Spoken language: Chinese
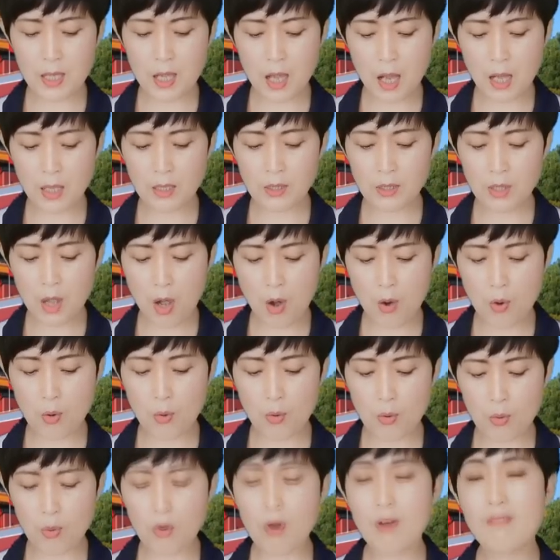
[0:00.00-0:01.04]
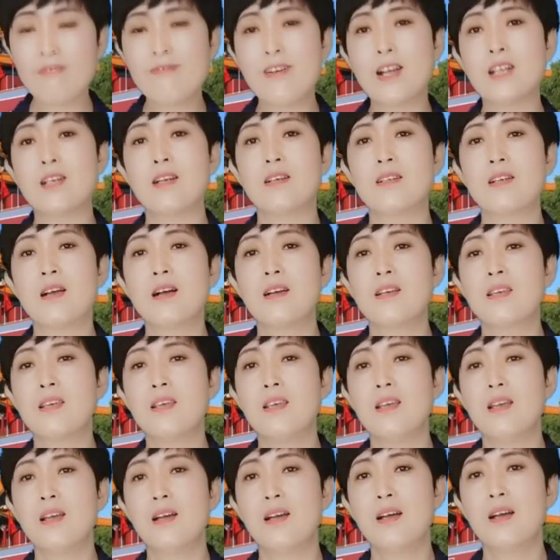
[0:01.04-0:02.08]
洋岛国发展倡
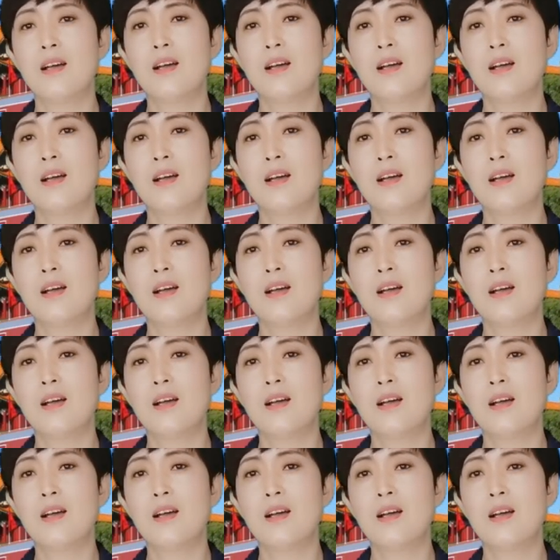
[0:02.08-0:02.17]
议。